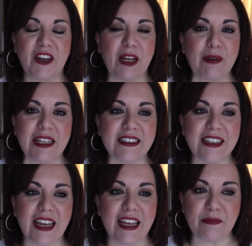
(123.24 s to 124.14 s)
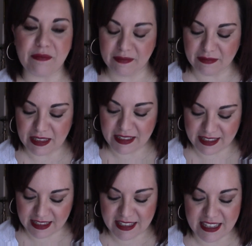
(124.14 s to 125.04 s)
veramente mh, mm,
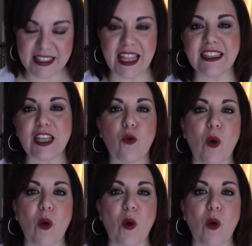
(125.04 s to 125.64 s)
si stenta